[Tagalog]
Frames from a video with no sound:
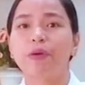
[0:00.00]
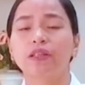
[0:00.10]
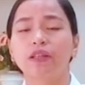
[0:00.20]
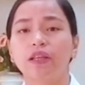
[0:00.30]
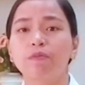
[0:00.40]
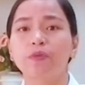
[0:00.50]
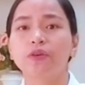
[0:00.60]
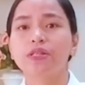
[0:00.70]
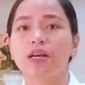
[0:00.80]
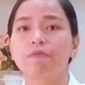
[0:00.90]
pagdating
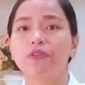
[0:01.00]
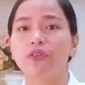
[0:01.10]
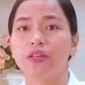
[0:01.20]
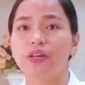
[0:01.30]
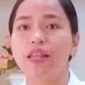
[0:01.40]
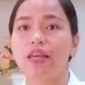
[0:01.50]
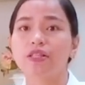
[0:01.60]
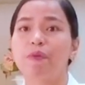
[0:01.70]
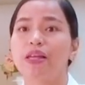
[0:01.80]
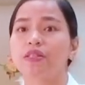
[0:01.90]
po sa funeral
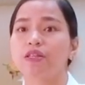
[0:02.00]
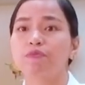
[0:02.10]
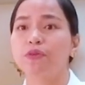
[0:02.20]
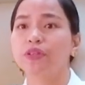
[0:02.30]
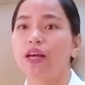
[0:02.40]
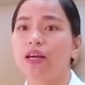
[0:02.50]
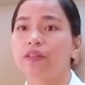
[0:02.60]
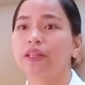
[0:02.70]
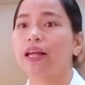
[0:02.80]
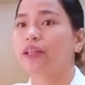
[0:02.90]
expenses po ng
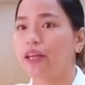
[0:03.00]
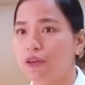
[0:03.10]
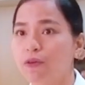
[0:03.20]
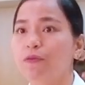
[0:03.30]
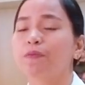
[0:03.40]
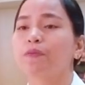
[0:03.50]
tatay ko.